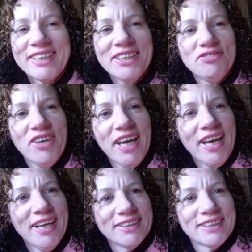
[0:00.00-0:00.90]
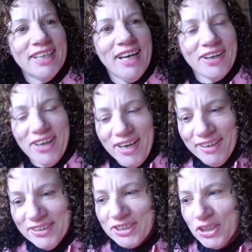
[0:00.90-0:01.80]
Que benção. Agora
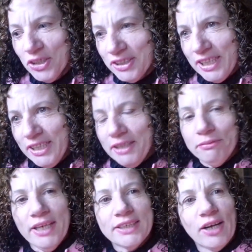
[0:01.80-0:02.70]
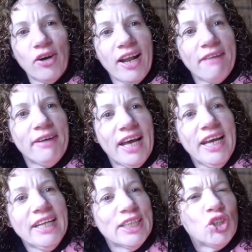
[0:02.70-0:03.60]
é gostoso, hein? Que benção. Agora ela fala,
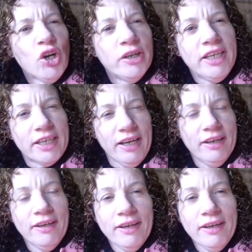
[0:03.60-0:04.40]
eita, tô rica.